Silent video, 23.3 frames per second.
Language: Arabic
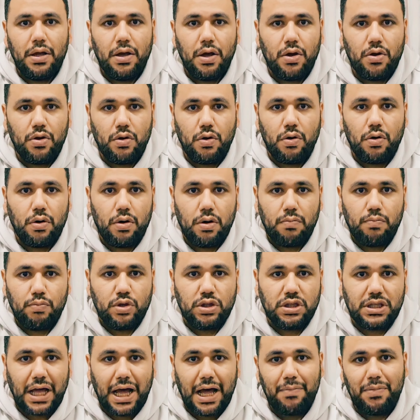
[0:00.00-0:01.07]
أنه
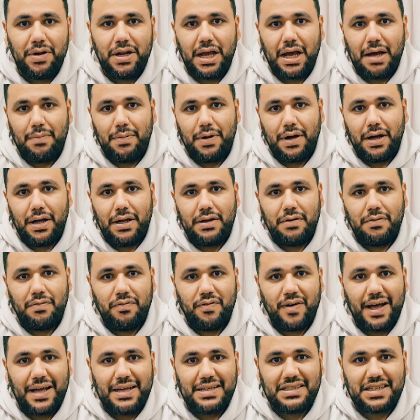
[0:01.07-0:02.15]
منتخب اليابان
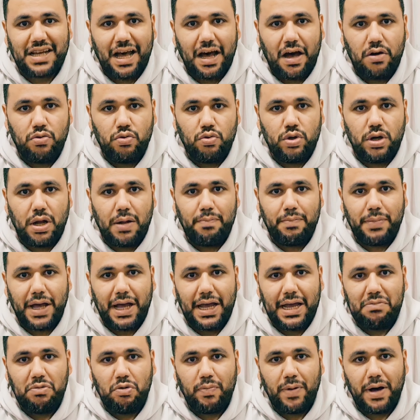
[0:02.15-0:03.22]
فاز قانونا بهي
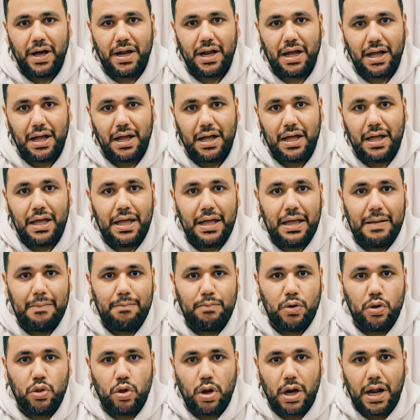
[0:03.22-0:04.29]
المباراة
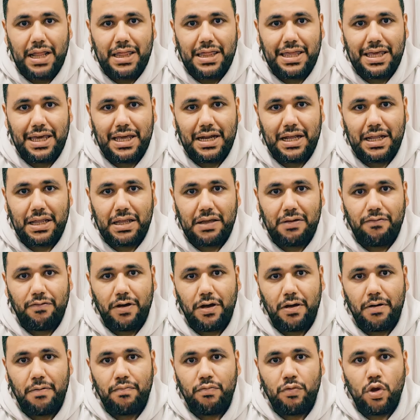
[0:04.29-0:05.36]
بثلاثية
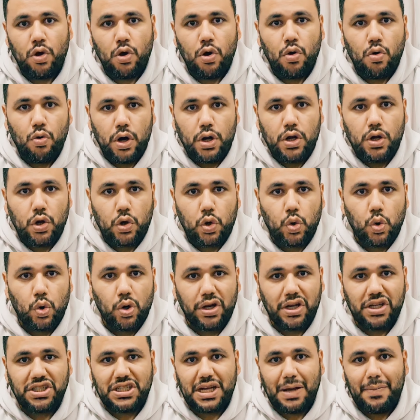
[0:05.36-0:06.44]
نظيفة وأن كوريا
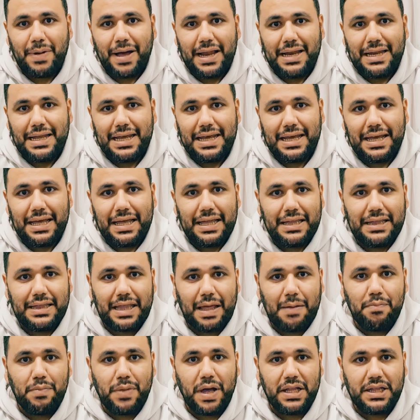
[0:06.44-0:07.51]
الشمالية
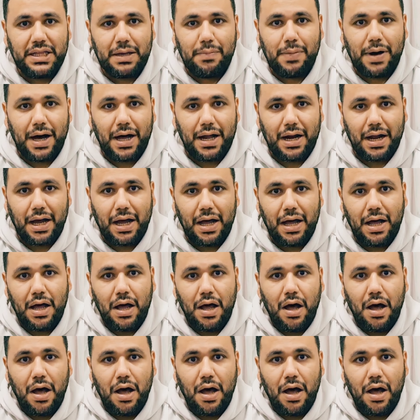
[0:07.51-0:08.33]
تم اعتبارها